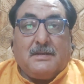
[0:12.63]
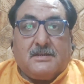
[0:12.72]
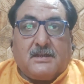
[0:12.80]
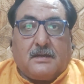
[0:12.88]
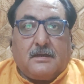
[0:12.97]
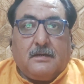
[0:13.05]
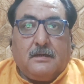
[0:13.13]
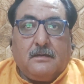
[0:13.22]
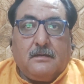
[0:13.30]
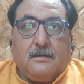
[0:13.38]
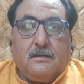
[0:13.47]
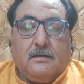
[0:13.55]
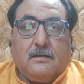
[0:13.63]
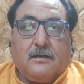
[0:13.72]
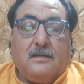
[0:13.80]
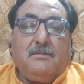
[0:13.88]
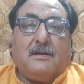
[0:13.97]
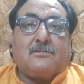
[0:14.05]
पंचक
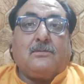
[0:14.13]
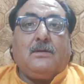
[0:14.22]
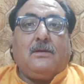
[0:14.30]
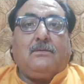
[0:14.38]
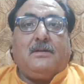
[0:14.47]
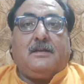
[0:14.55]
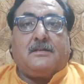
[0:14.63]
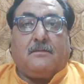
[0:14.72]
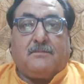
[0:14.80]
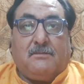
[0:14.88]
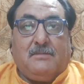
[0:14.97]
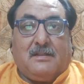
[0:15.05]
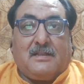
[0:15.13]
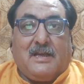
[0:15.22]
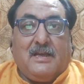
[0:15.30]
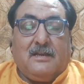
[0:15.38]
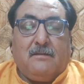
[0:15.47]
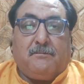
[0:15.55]
कई बार सुनने को यह शब्द
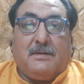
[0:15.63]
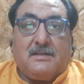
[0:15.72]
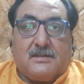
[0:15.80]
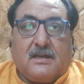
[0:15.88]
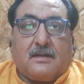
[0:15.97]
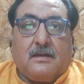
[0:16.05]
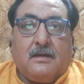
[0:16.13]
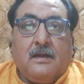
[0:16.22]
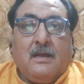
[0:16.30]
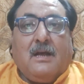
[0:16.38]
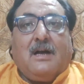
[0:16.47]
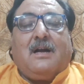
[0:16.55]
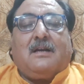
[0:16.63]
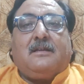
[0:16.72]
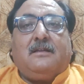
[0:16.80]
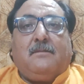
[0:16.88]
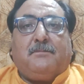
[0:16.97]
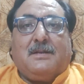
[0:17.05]
मिलता है कि पंचक
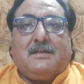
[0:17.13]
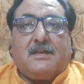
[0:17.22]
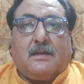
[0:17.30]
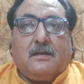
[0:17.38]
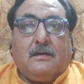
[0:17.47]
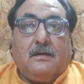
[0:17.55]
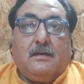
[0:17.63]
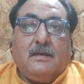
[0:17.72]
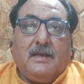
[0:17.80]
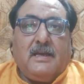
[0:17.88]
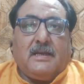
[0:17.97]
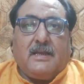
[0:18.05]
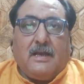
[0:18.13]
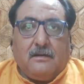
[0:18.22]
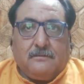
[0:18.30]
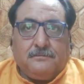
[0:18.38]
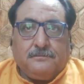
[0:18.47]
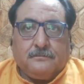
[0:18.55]
आखिर ये पंचक है क्या